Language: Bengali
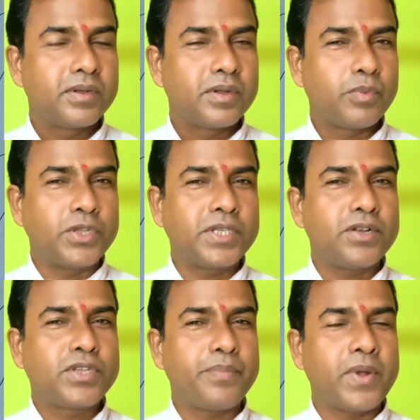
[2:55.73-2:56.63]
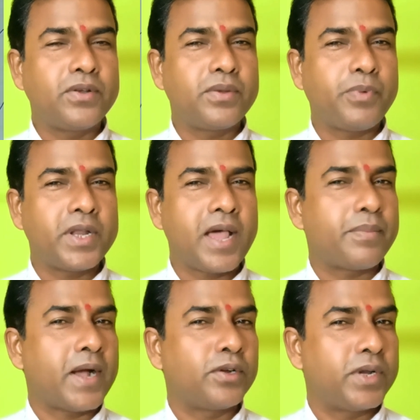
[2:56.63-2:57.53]
পঞ্চান্ন ছাপান্নর পরে আর
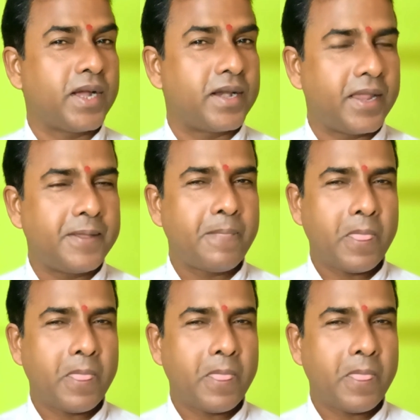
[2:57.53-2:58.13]
ভাগ্যরেখা নেই